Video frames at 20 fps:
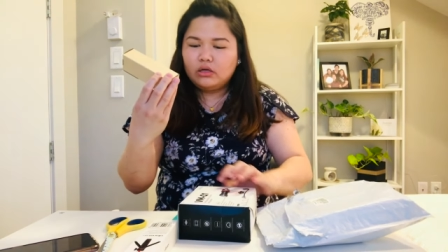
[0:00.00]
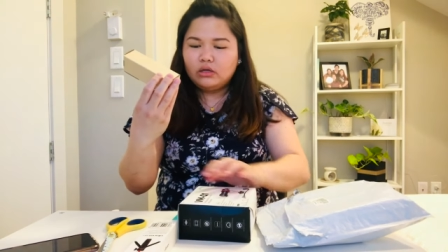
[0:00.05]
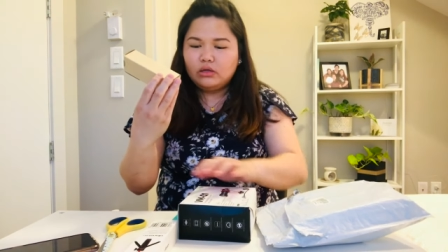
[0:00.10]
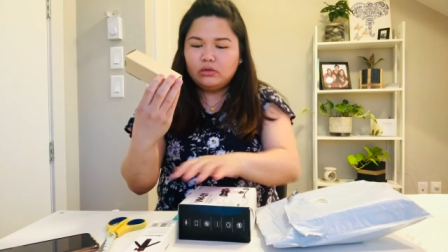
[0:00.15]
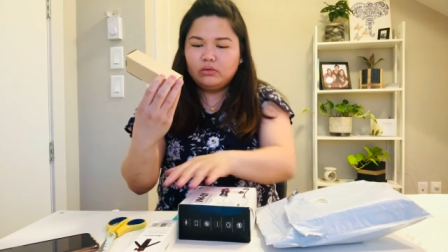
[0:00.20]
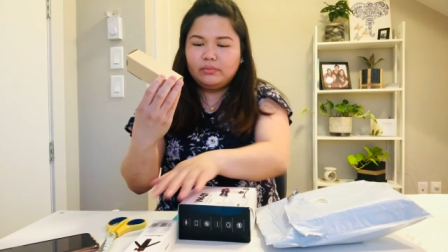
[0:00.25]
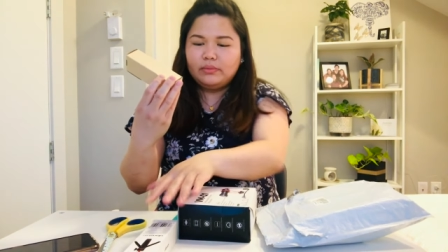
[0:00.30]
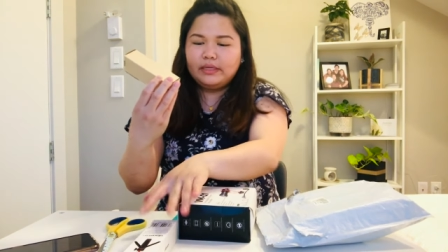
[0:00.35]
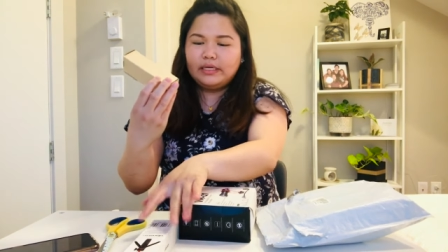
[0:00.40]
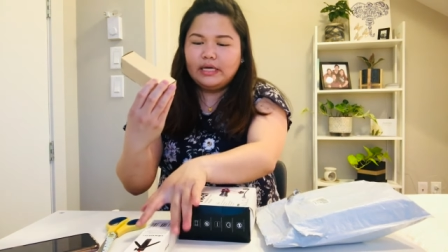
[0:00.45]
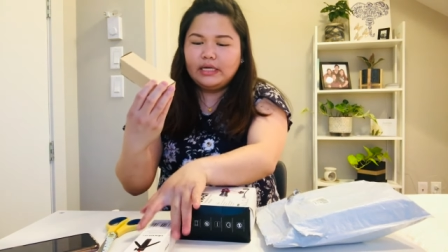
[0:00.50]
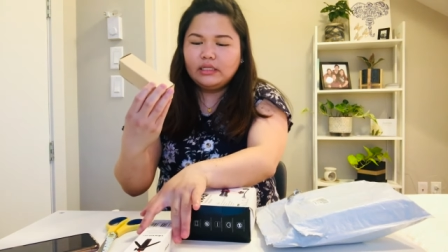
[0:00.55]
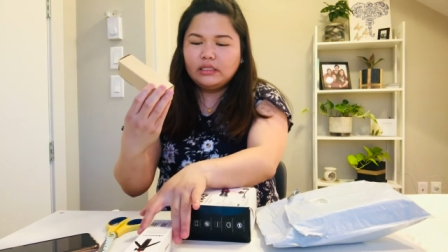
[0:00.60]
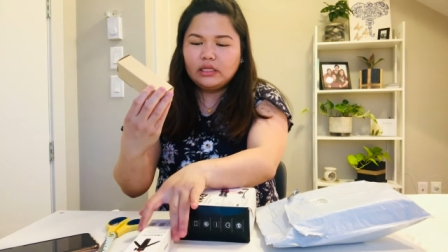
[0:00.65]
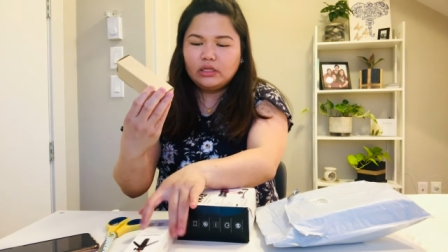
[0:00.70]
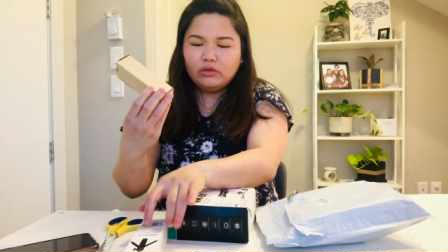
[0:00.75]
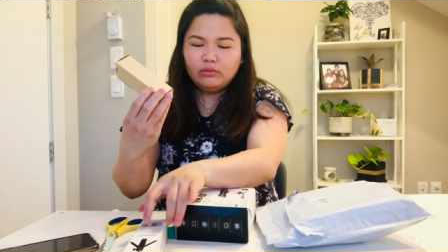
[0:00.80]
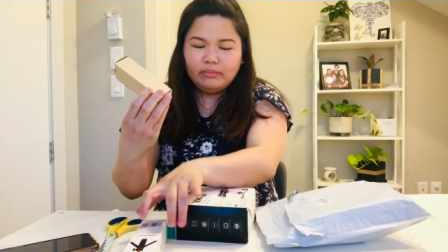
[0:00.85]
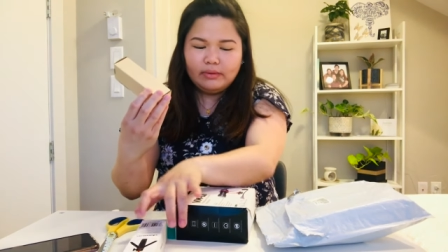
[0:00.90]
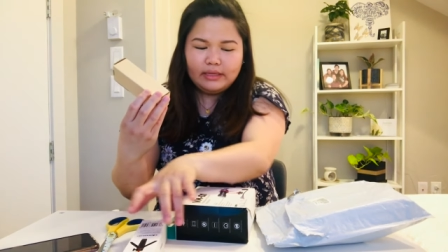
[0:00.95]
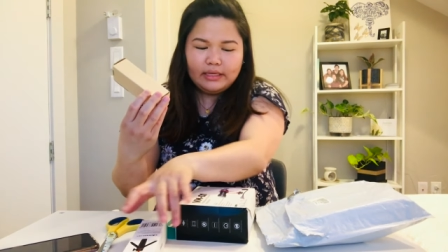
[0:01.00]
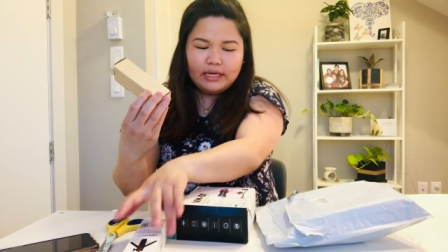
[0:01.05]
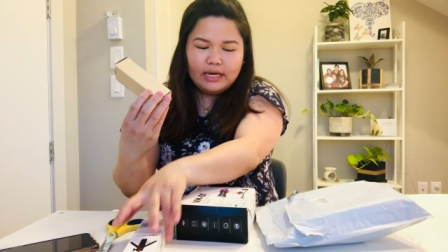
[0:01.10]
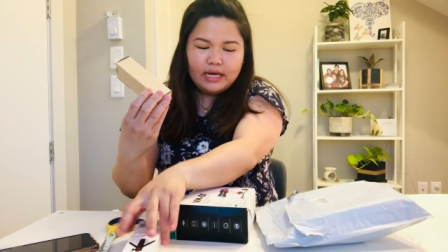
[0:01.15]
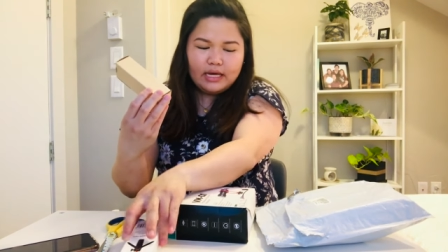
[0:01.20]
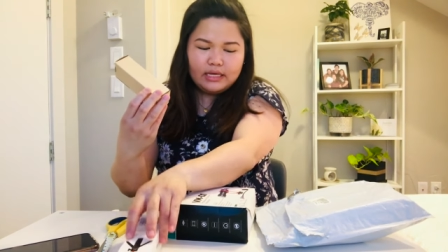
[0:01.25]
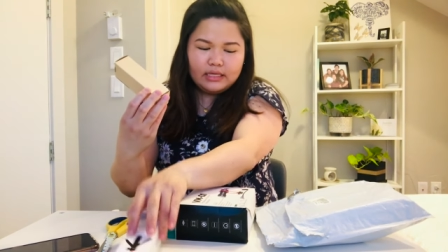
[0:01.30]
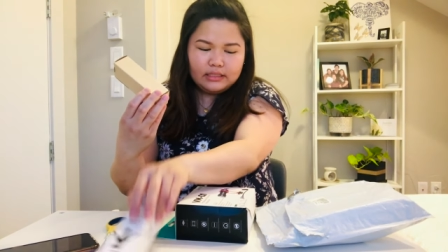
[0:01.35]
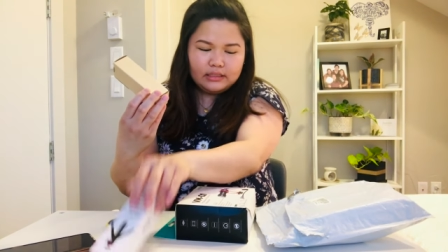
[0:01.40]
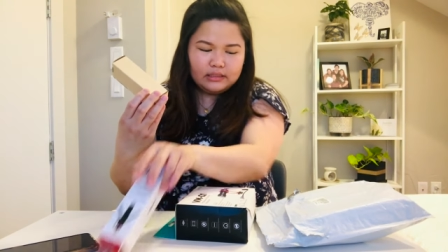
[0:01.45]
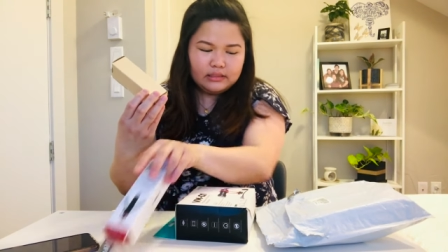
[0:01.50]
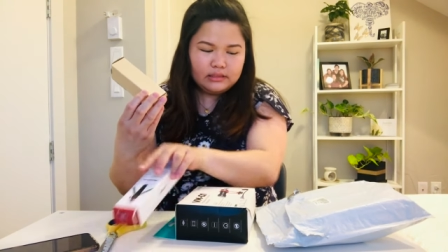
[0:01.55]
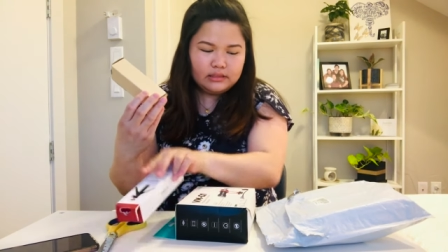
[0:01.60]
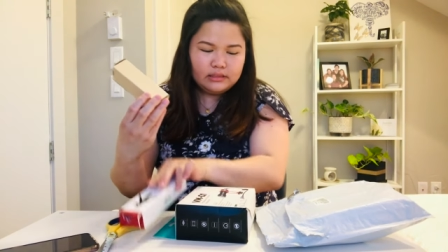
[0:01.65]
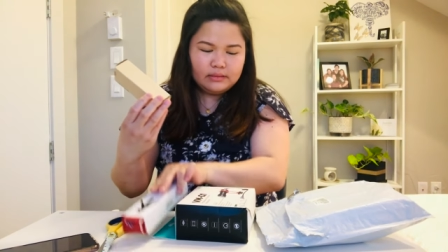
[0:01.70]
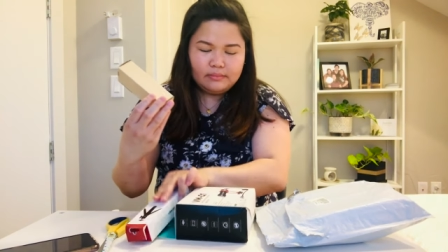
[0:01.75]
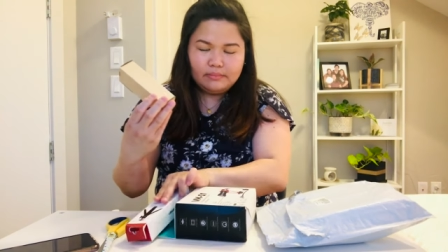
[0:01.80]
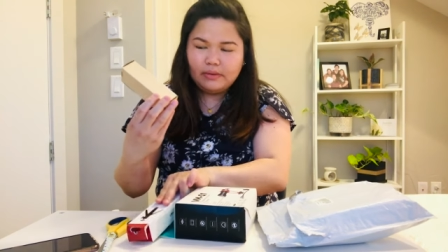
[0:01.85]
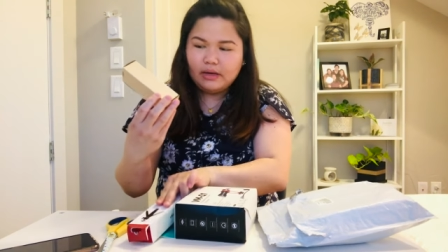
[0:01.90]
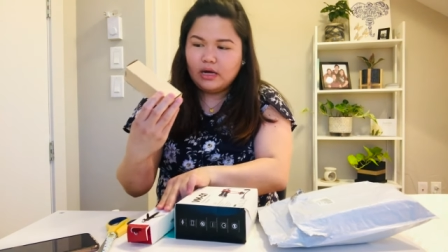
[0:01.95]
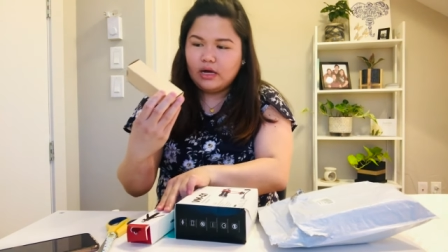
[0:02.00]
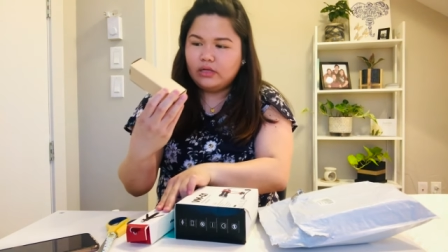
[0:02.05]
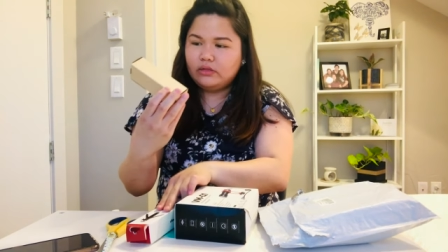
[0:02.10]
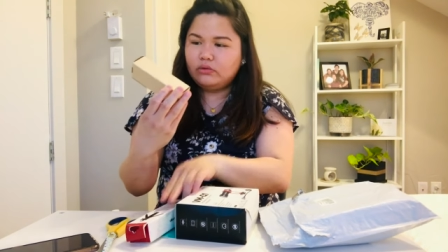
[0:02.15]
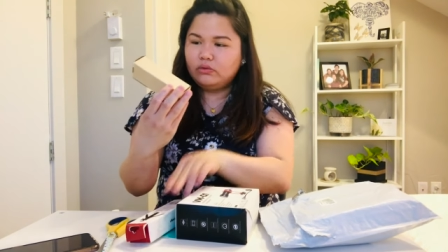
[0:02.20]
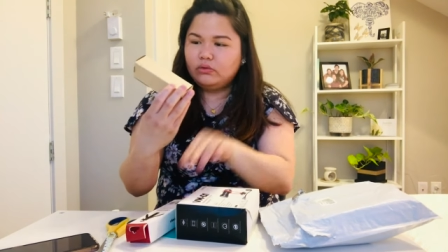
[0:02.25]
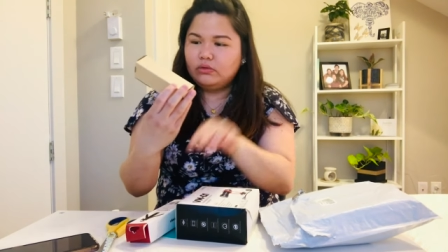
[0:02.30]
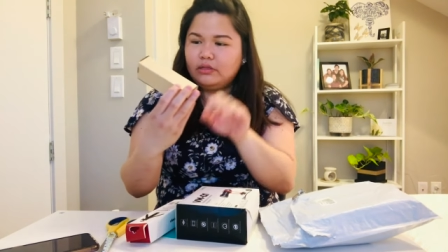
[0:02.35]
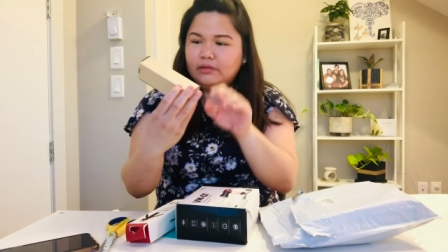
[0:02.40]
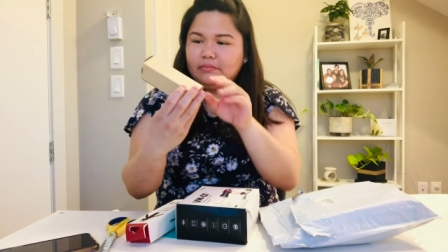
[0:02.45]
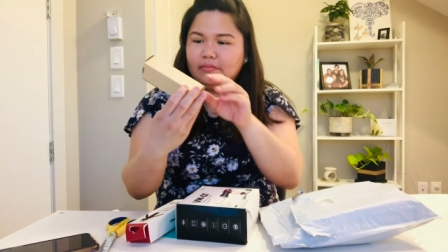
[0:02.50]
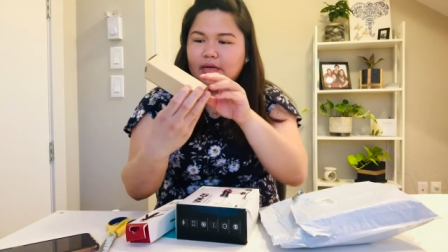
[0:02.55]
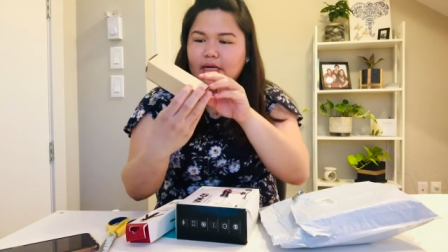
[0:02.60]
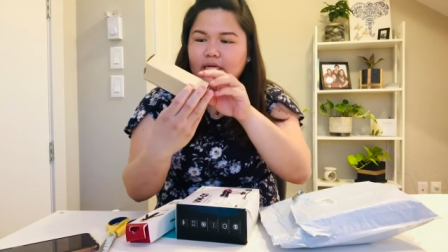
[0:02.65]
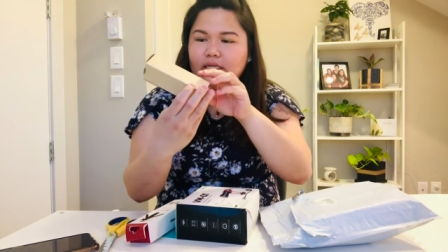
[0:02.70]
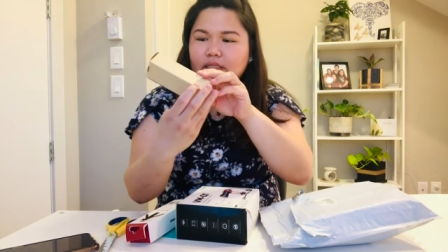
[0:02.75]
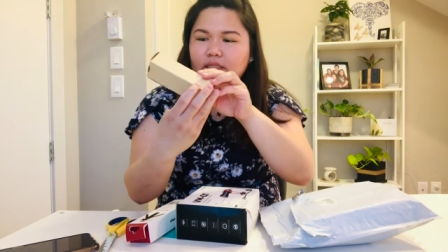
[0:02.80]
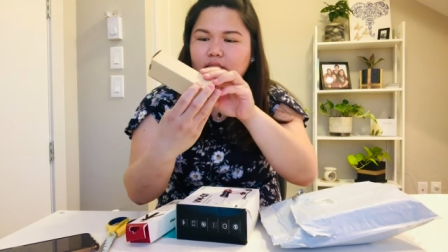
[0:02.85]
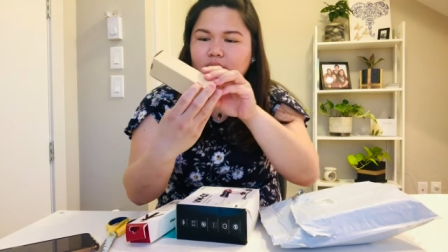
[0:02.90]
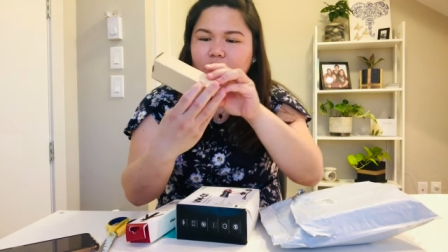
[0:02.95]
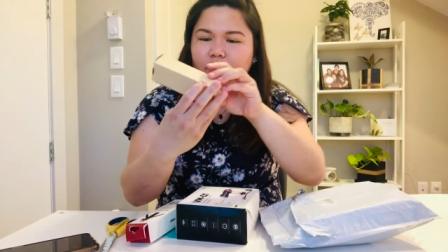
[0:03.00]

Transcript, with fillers: ano yan? Ano ba yan? Napakaano ko naman.